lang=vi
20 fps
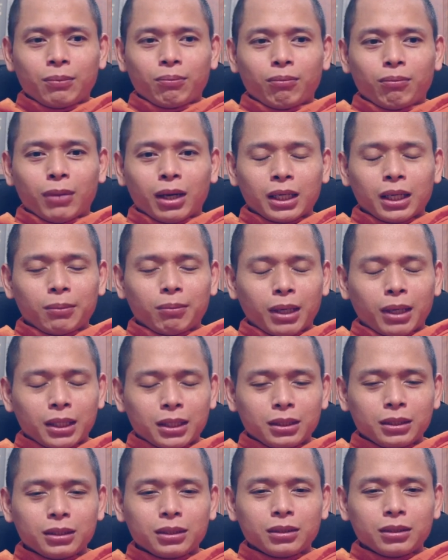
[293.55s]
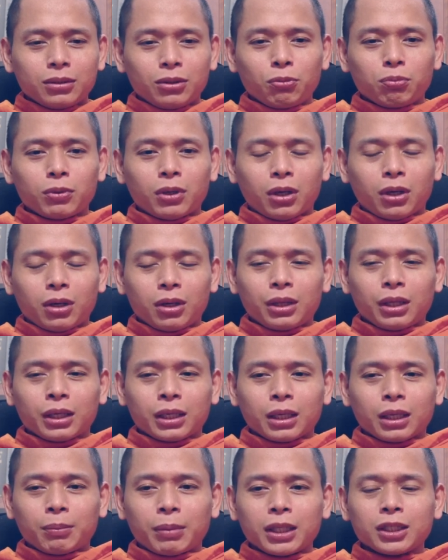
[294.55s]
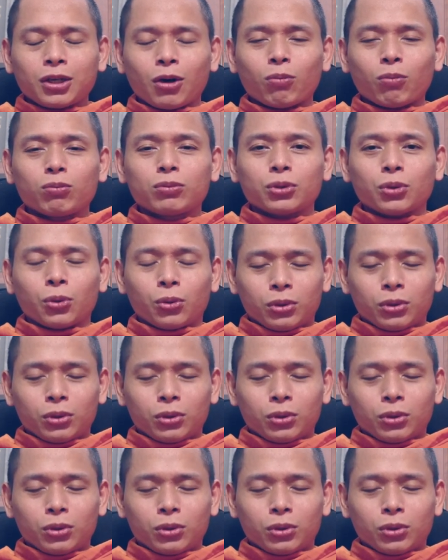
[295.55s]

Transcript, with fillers: mà cái bánh lúc đó là cái bánh không ruột